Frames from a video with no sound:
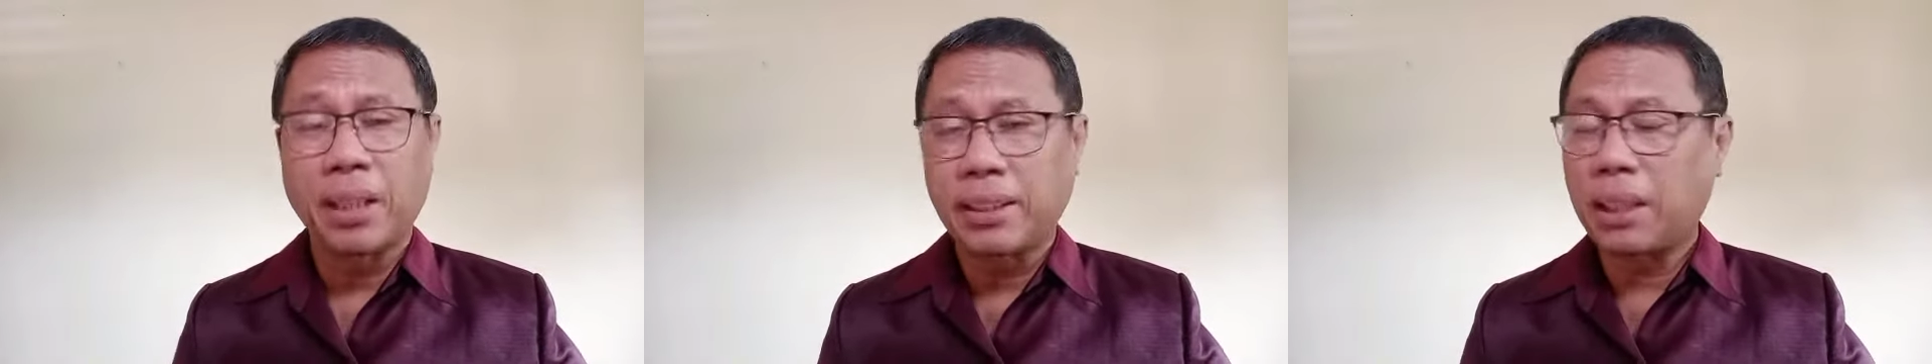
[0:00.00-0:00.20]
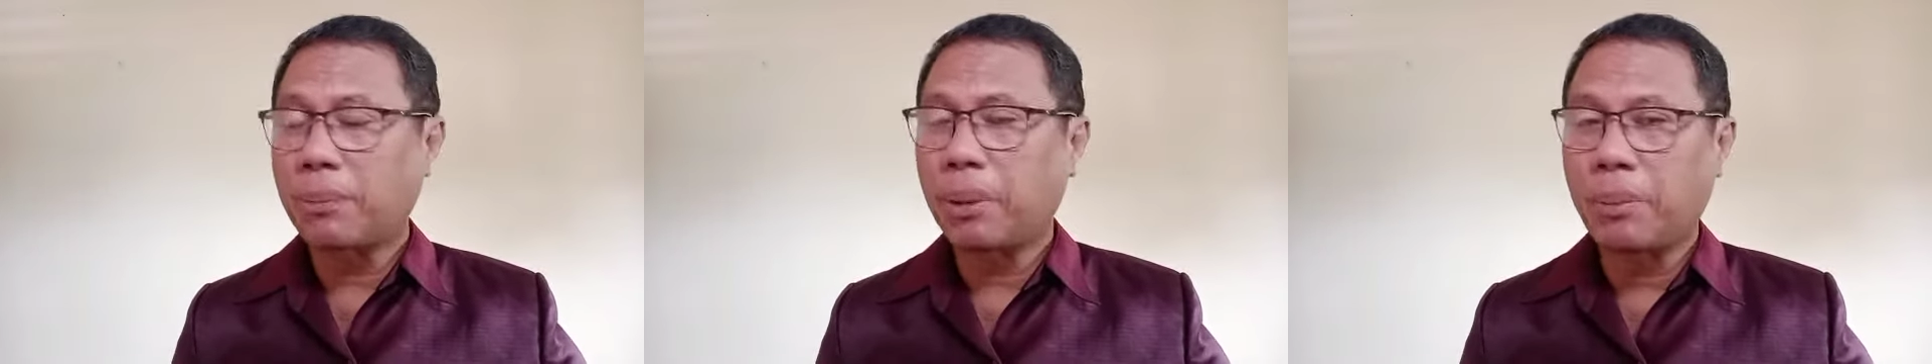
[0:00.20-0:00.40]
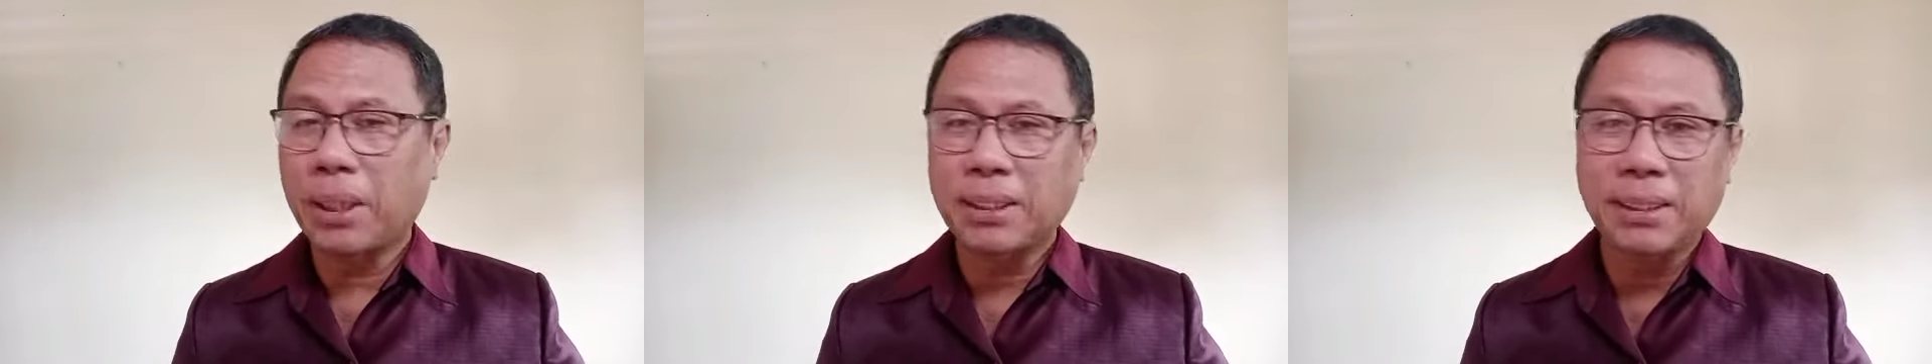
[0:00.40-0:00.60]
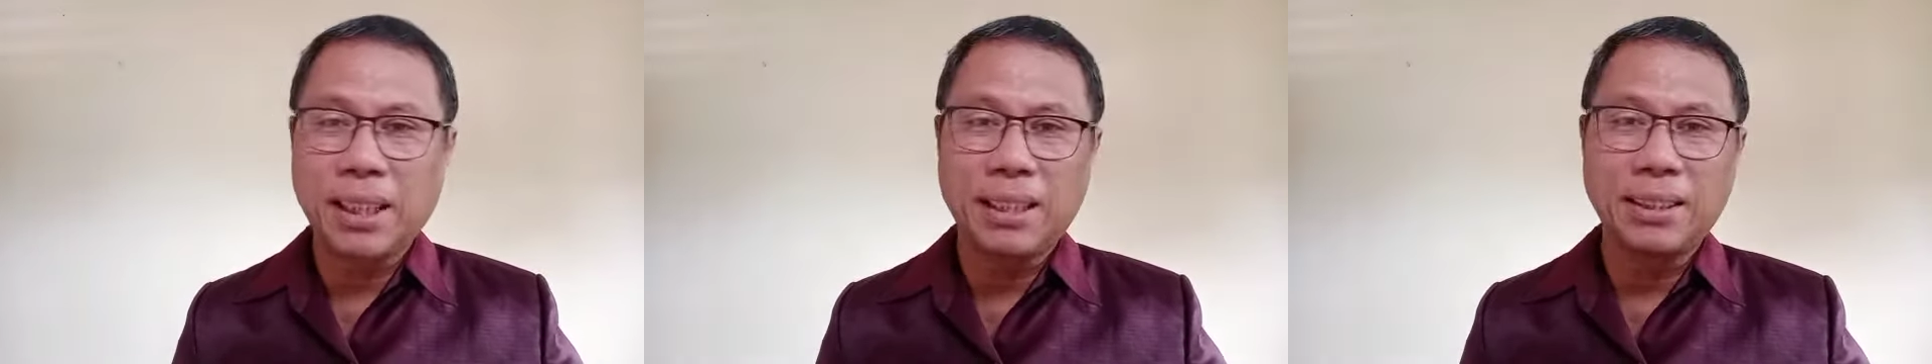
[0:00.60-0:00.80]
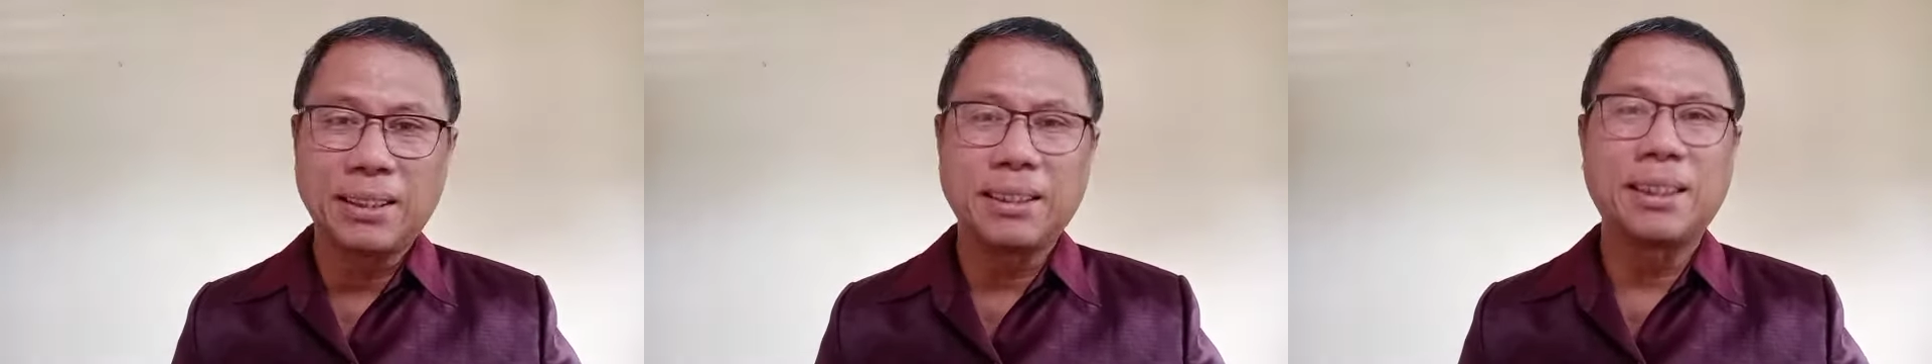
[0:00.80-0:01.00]
dan
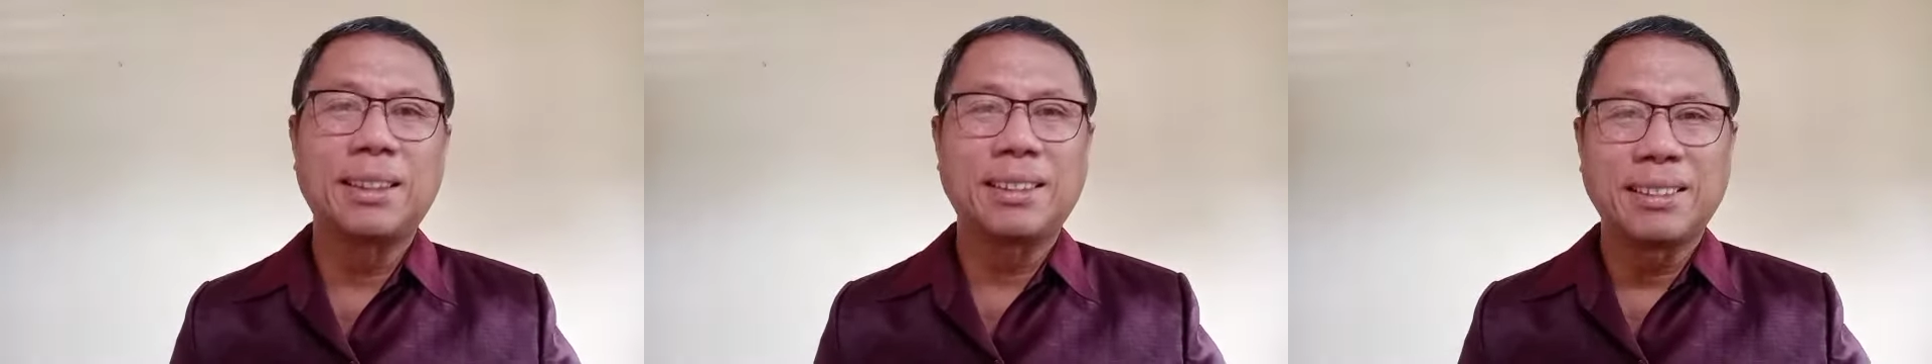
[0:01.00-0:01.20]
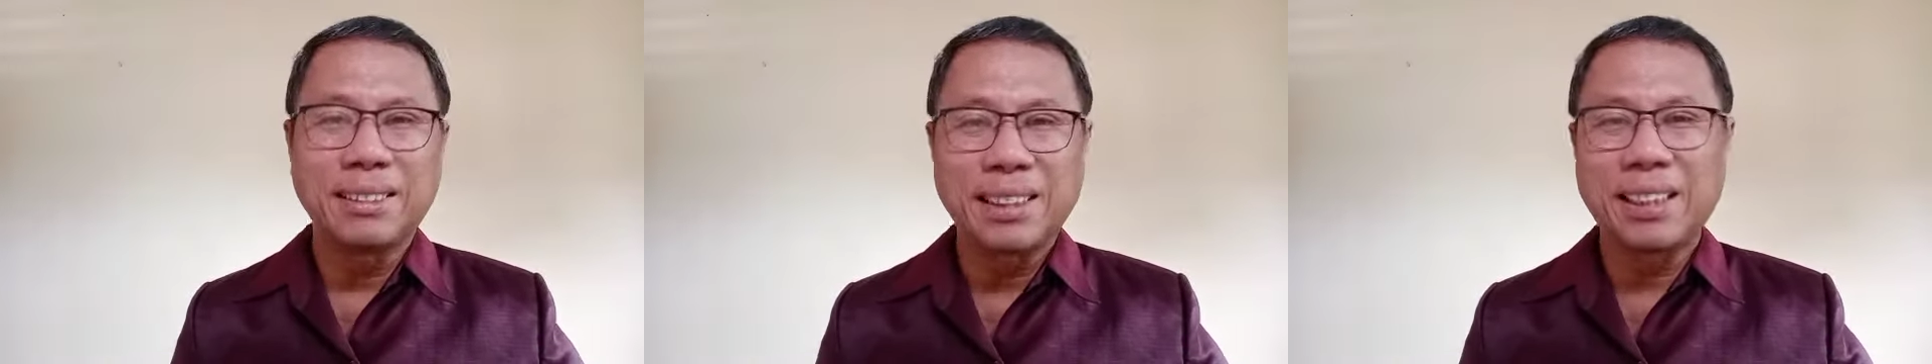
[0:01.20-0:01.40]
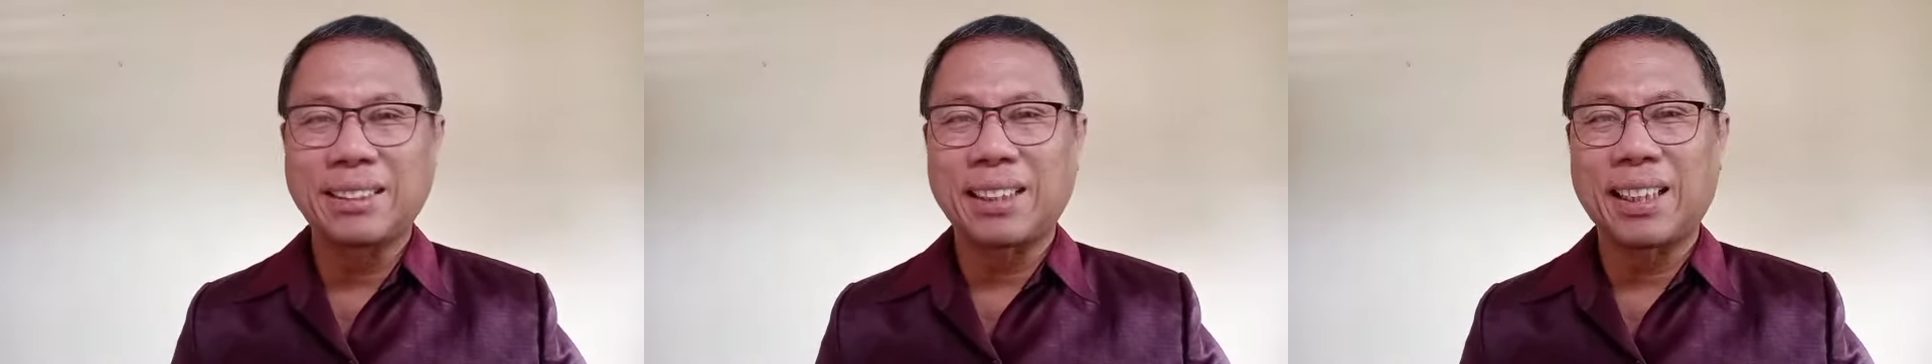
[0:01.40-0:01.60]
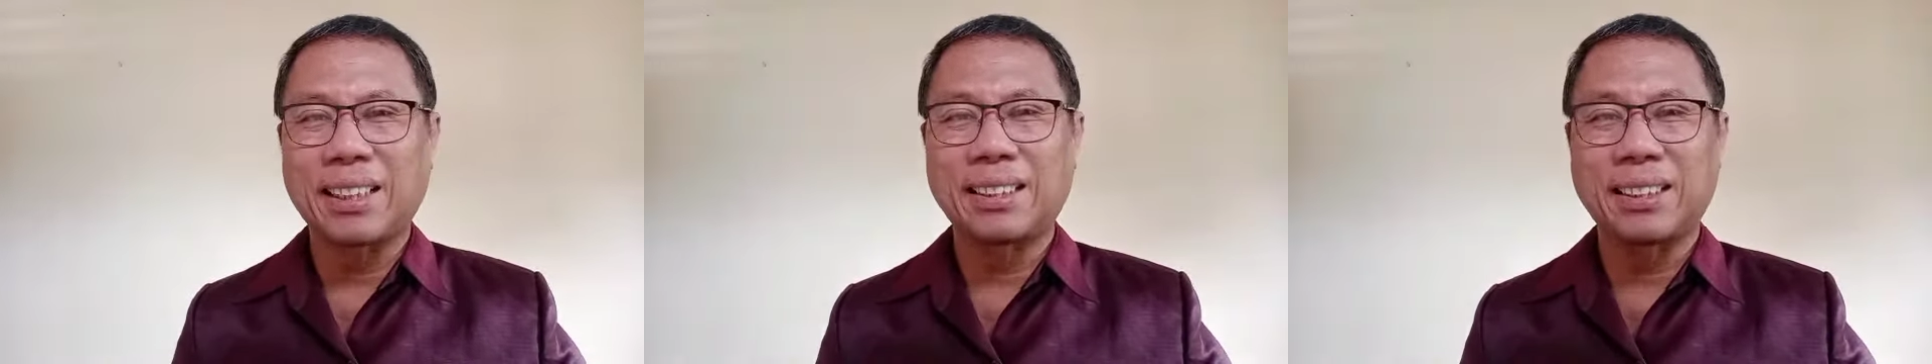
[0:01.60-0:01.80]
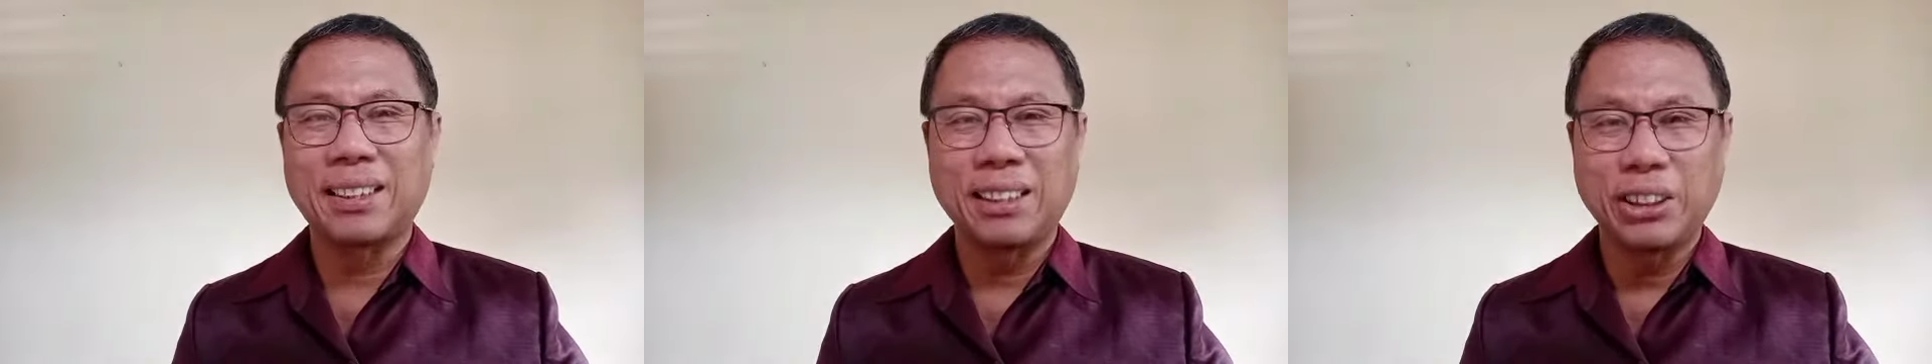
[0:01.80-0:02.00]
memaknai
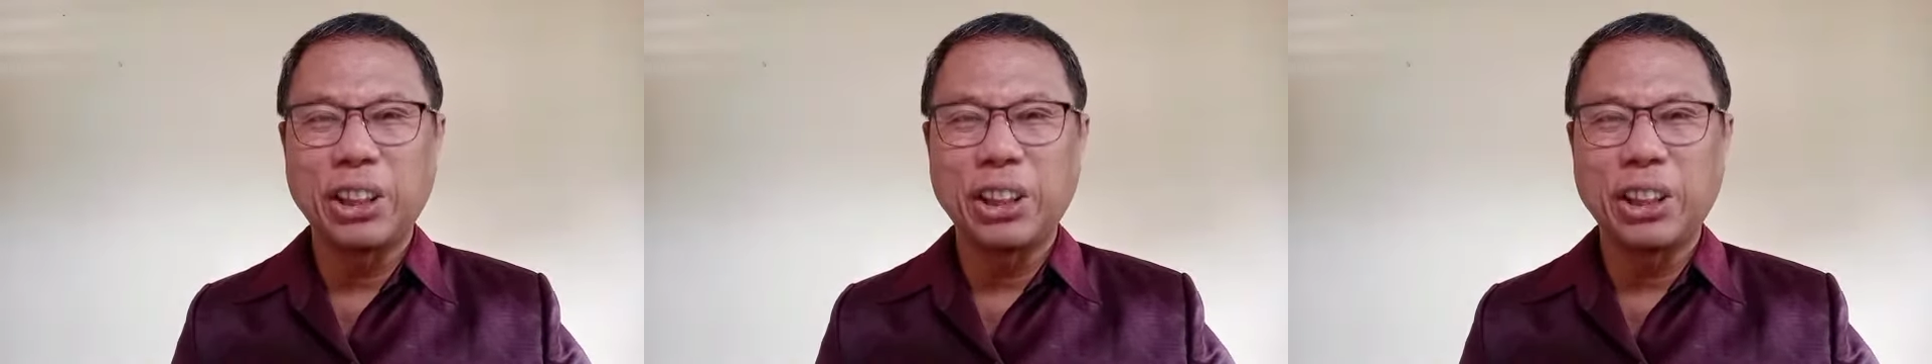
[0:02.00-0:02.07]
Natal